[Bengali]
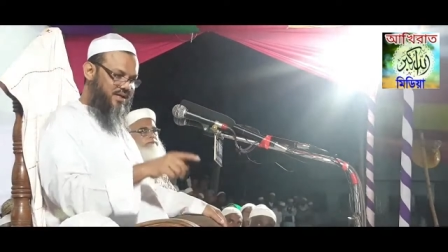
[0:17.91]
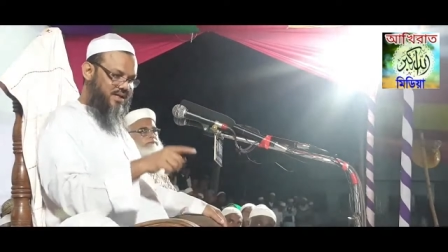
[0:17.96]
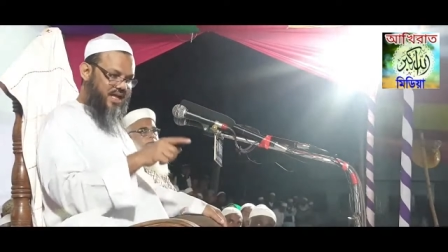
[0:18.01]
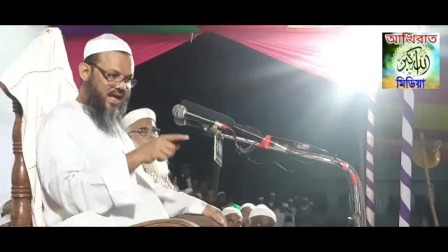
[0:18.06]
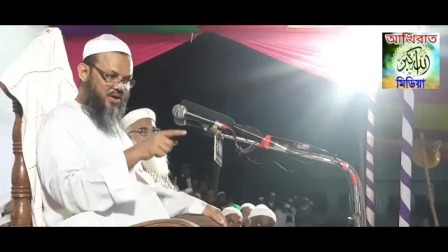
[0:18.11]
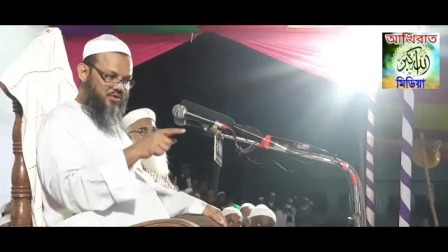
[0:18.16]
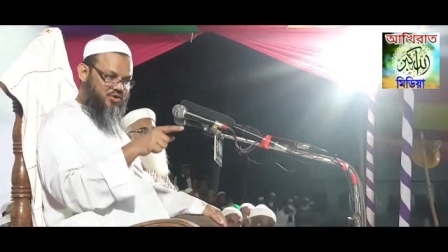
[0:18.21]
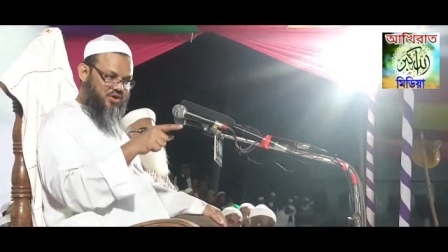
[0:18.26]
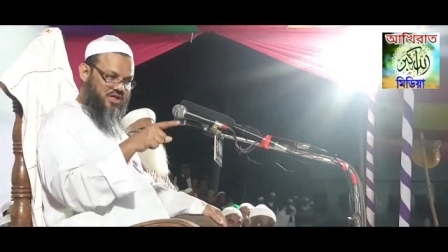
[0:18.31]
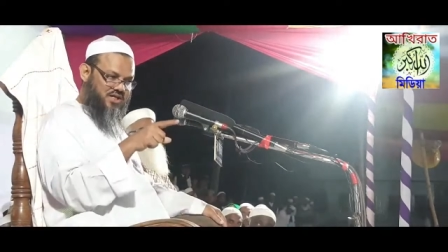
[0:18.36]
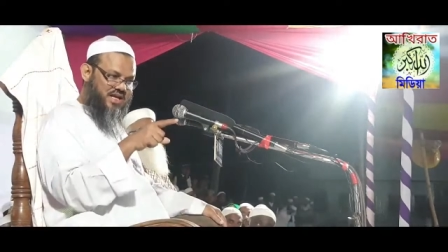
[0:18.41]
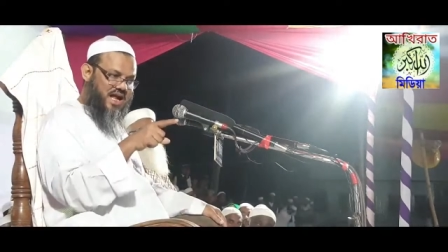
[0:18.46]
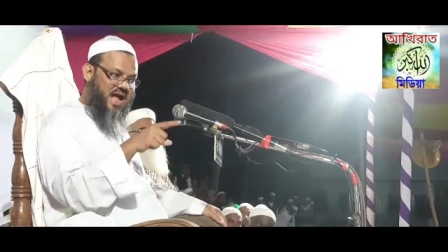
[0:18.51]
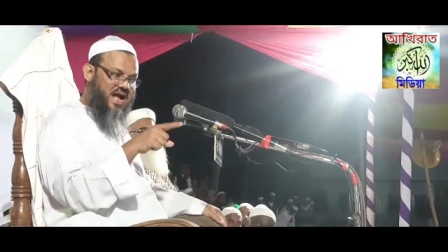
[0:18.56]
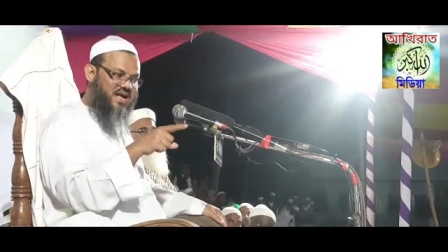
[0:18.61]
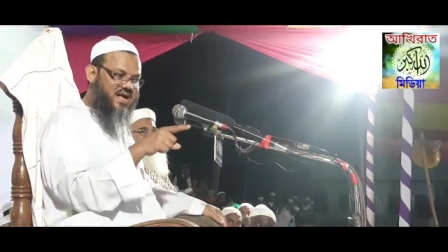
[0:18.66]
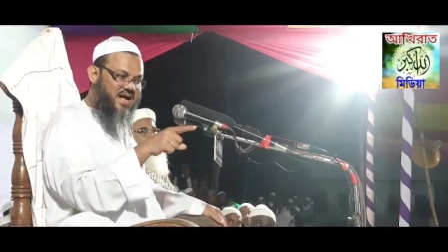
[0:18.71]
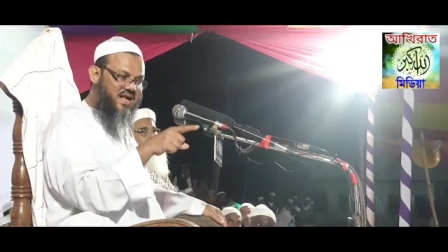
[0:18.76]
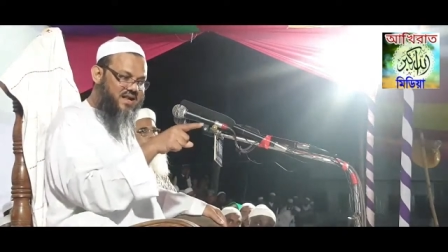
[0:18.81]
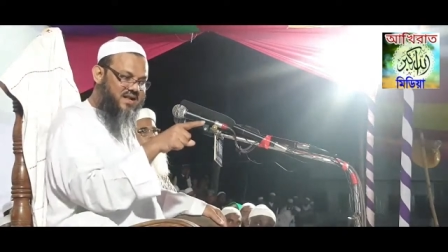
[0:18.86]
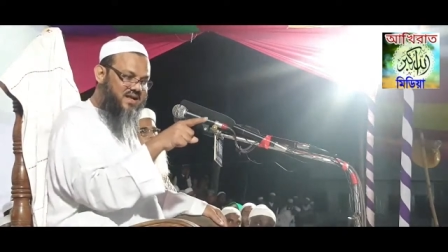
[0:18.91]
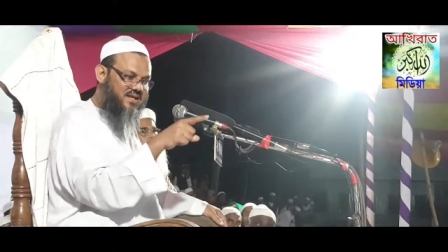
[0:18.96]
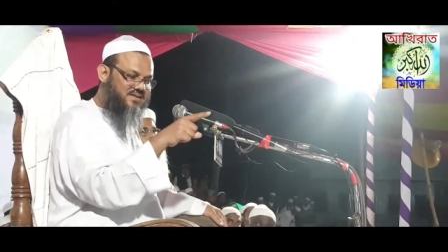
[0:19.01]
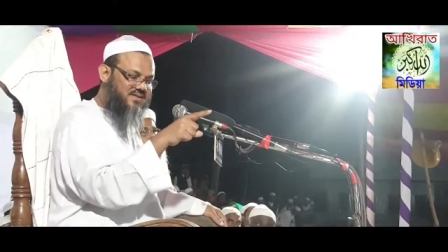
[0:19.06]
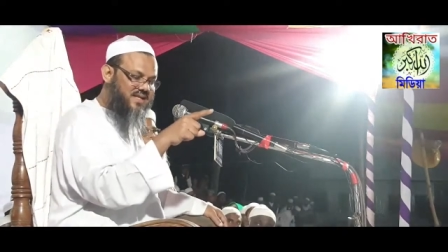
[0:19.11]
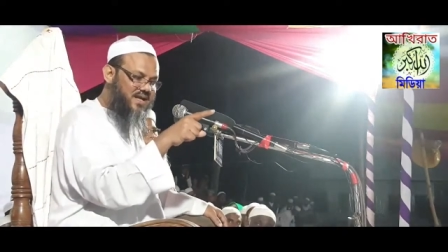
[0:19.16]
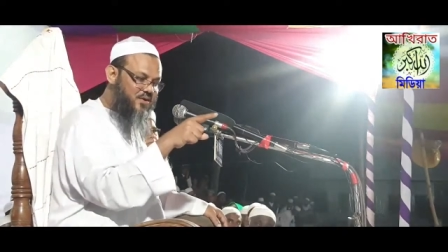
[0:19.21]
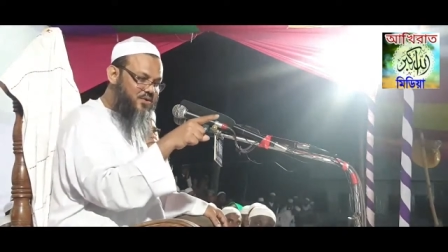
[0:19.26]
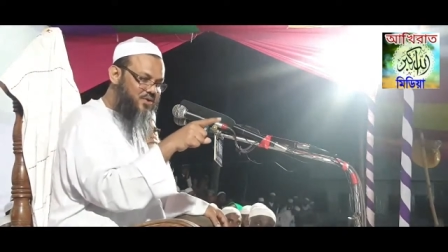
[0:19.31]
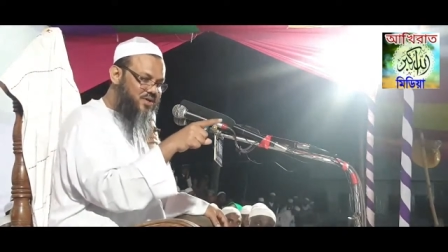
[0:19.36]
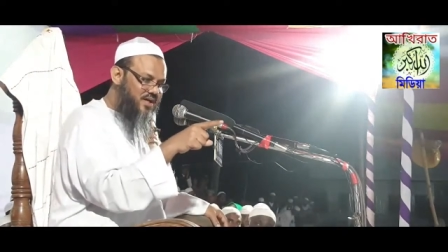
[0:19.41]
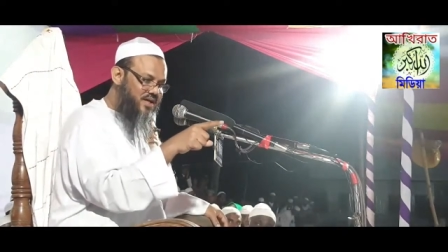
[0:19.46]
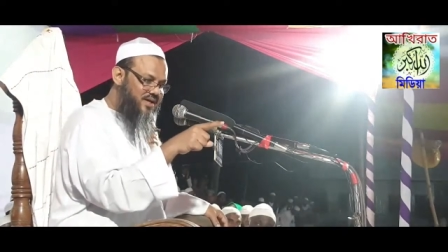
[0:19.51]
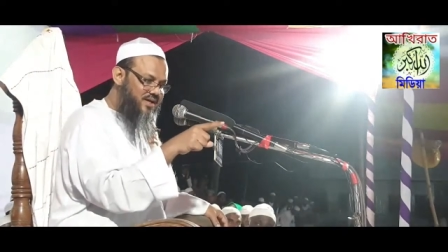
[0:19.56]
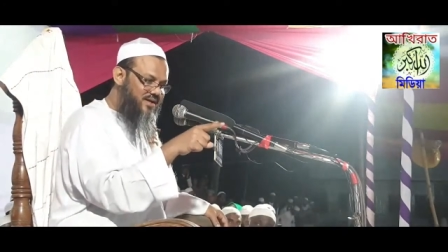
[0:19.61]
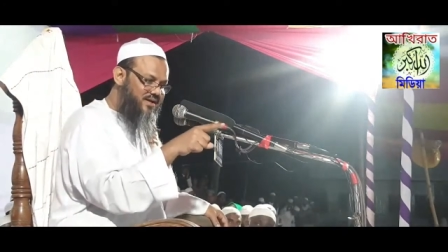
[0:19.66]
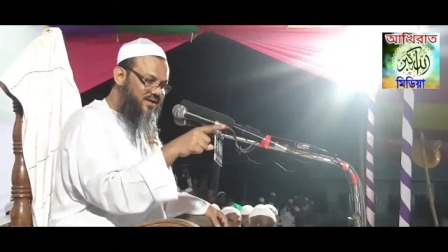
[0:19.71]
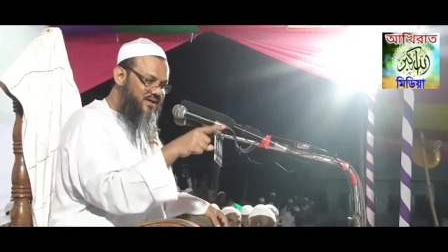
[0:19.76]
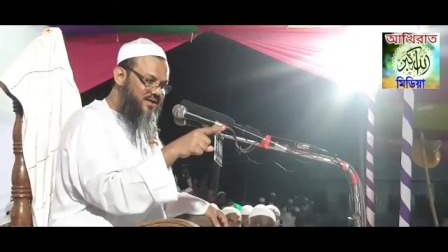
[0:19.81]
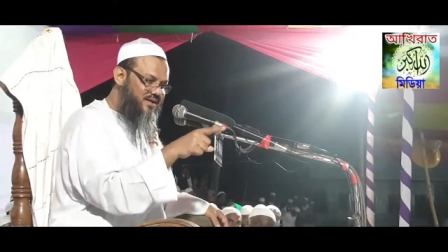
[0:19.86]
কেউ যদি ঢাকার রাস্তায় ওঠে
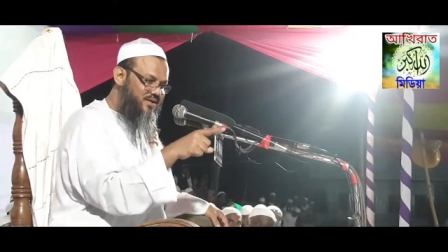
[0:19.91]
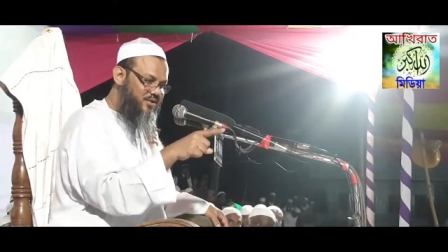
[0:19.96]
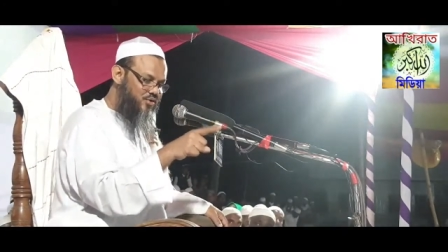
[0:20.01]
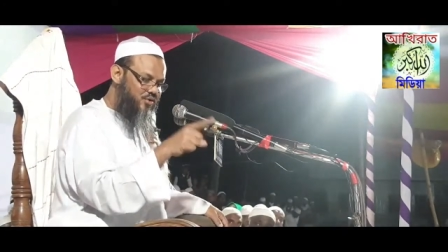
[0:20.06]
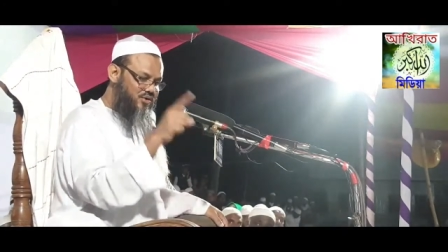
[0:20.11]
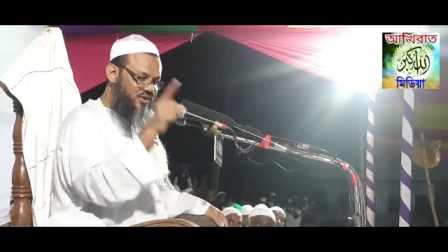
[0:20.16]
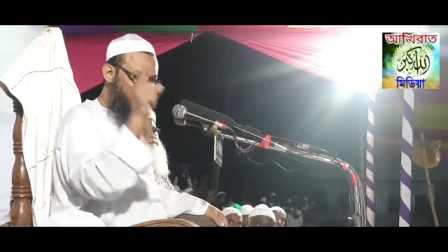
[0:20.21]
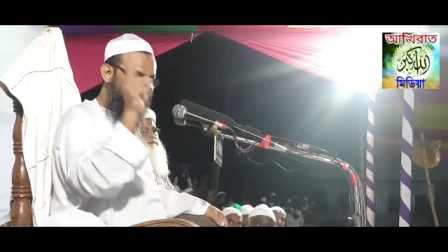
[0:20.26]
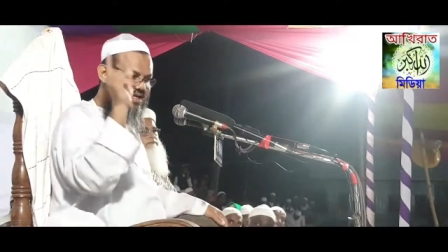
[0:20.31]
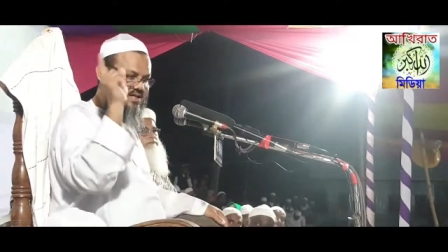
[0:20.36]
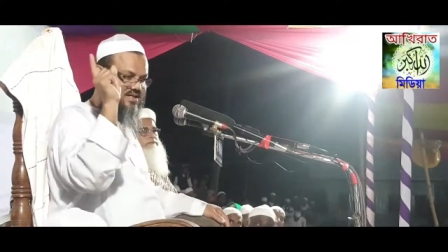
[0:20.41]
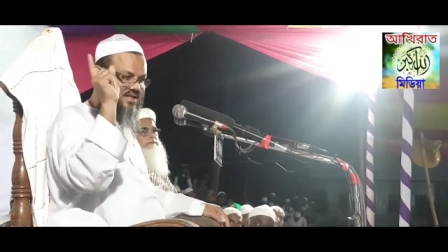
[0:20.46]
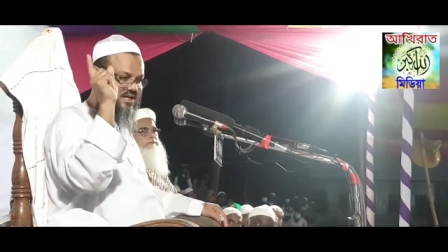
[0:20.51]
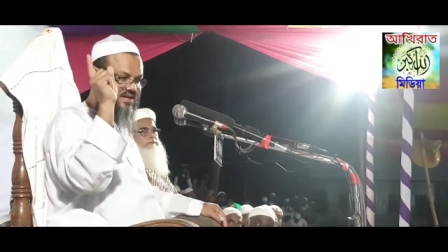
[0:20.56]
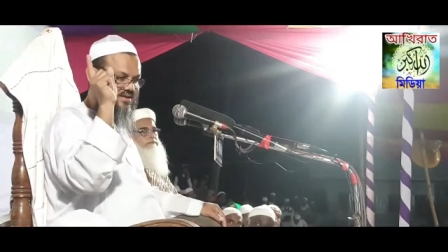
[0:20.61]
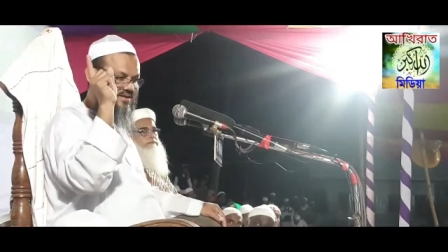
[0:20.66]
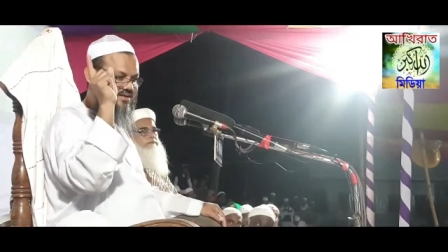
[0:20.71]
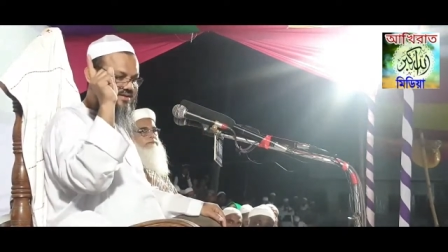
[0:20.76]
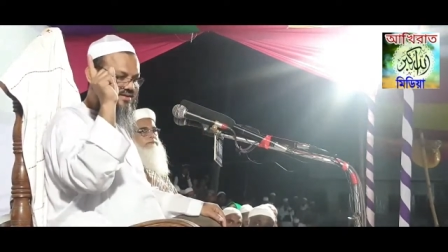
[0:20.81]
কোথায় যায়